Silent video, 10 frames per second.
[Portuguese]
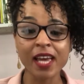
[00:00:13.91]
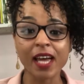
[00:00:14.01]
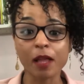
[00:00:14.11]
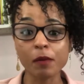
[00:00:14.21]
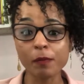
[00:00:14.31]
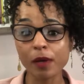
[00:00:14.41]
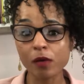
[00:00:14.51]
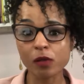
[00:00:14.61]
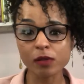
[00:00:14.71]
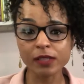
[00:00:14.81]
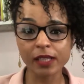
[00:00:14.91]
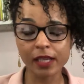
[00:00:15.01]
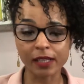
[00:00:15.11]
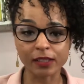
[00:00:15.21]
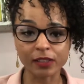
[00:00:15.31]
Ela me perguntou o
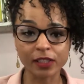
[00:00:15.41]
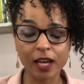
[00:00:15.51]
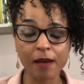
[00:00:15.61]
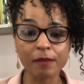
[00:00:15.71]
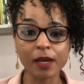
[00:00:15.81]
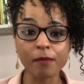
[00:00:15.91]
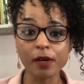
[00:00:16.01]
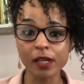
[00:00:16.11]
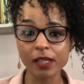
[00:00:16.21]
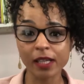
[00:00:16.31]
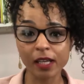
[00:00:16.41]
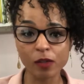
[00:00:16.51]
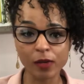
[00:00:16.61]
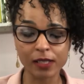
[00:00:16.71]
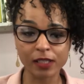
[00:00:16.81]
seguinte: a minha mãe tem a
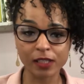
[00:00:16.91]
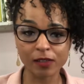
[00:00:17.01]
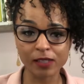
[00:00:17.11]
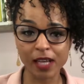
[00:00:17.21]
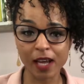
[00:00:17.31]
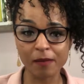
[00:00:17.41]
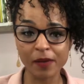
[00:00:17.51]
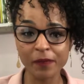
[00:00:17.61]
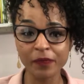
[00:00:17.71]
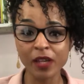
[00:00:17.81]
doença de Alzheimer